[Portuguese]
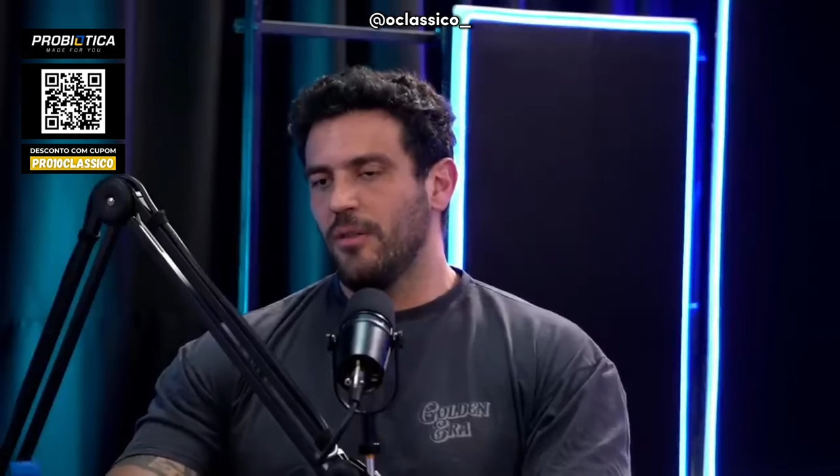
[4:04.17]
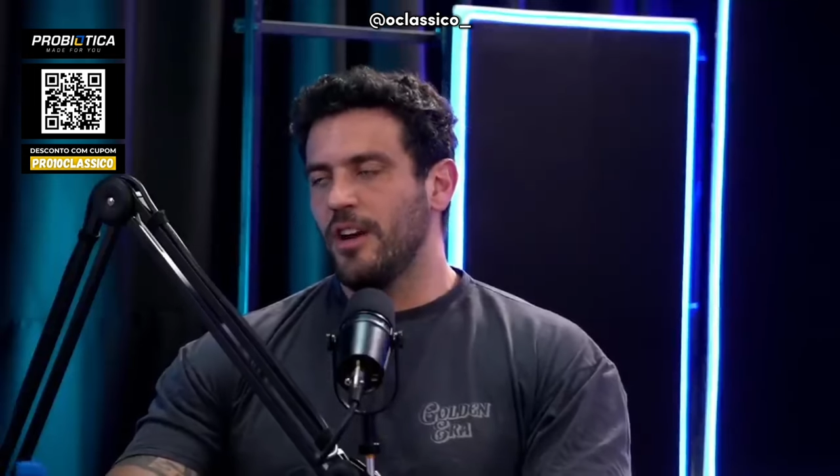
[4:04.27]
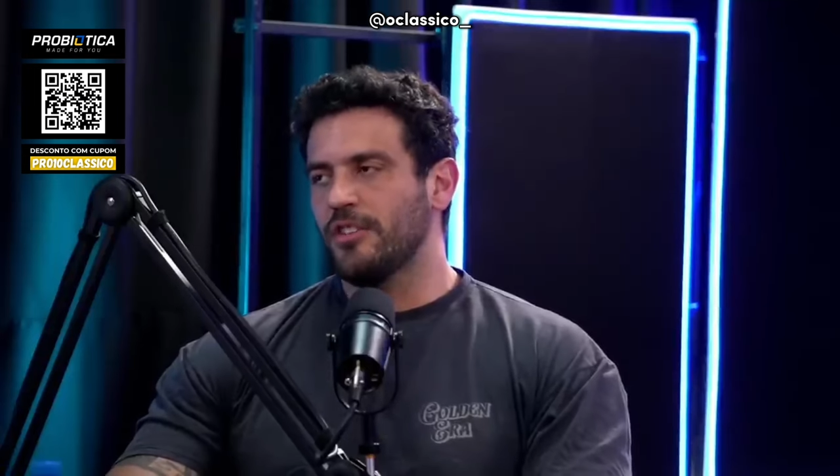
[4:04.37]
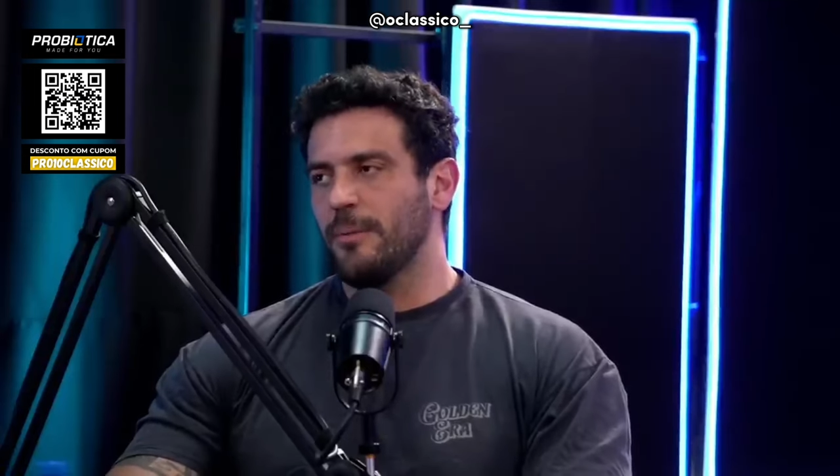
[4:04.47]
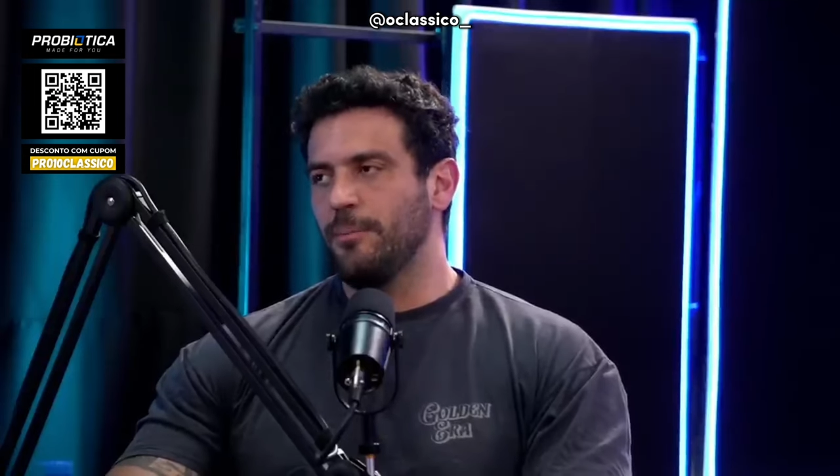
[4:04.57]

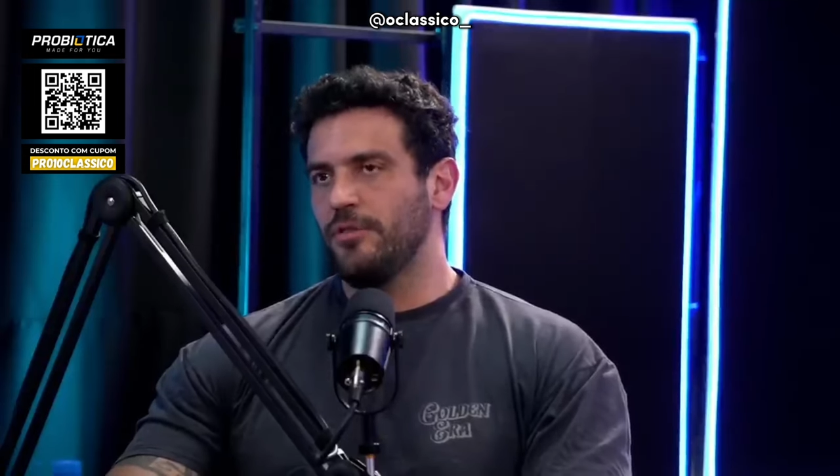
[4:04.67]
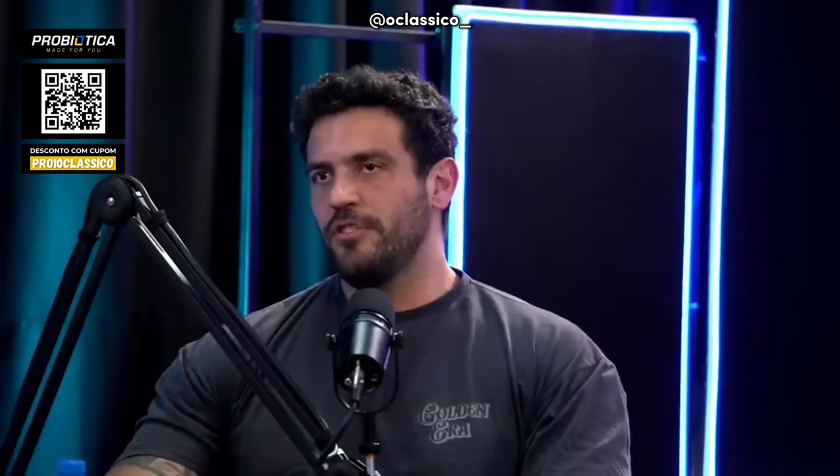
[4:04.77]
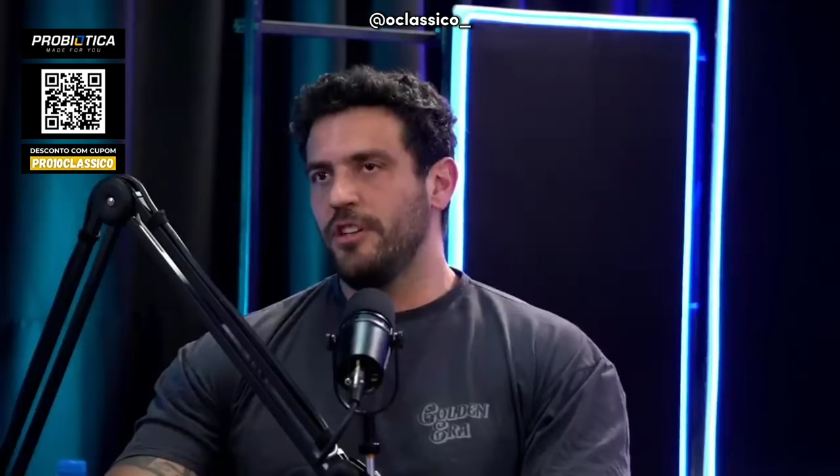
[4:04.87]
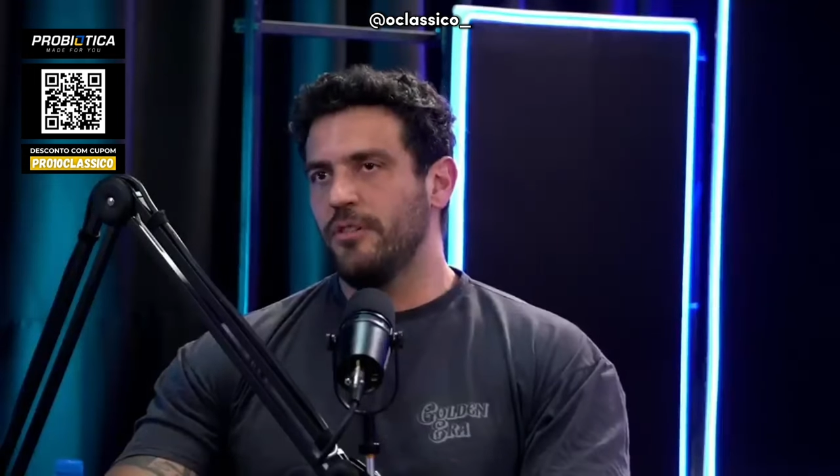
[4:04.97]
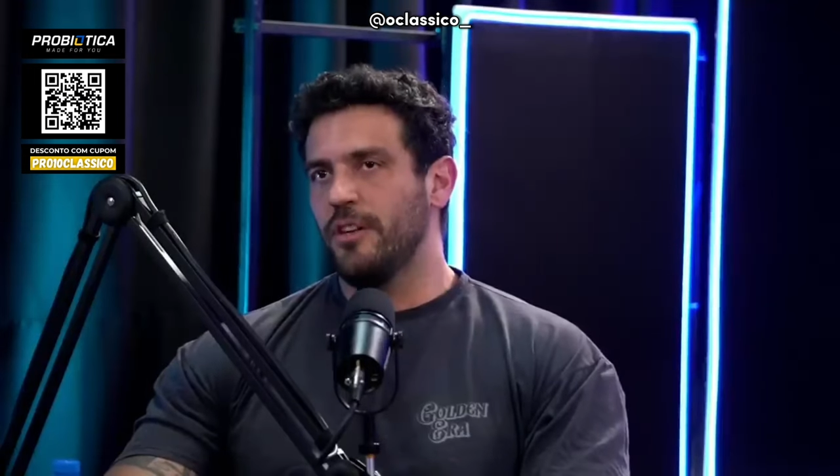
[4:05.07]
eu acho que é
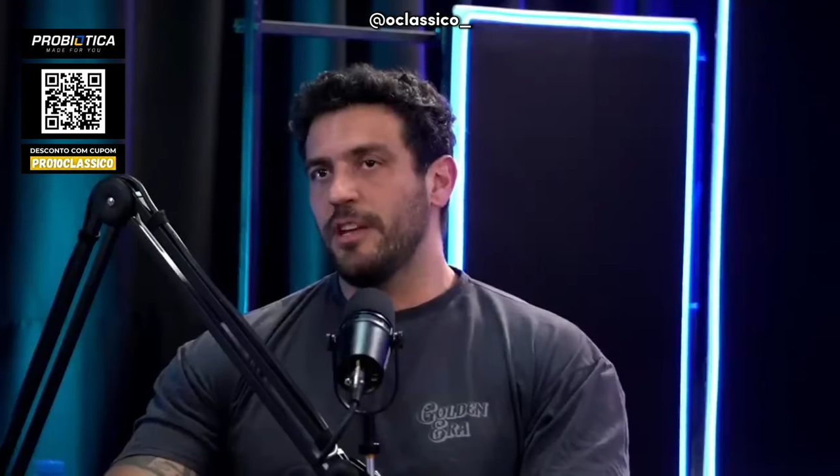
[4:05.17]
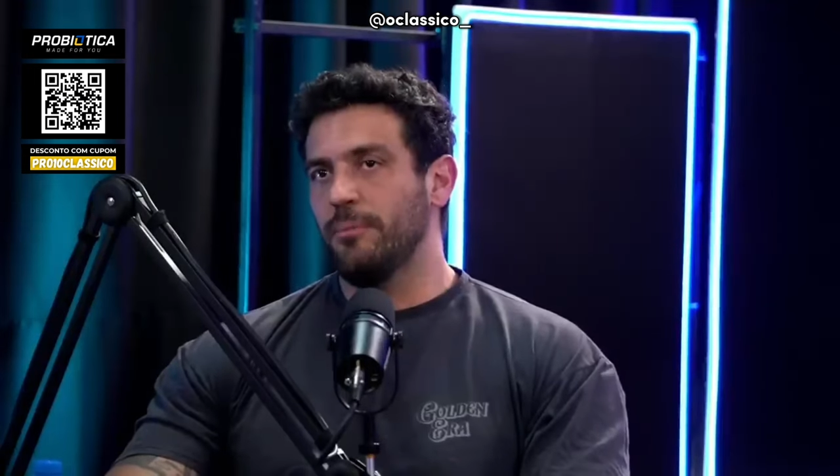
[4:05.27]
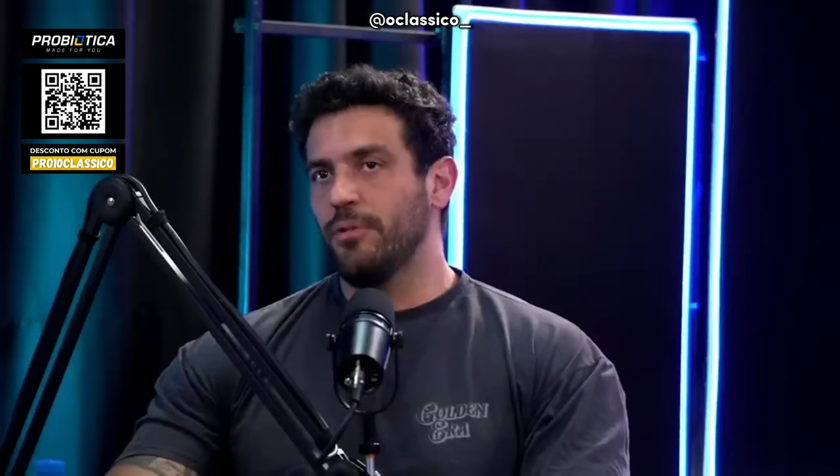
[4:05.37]
possível até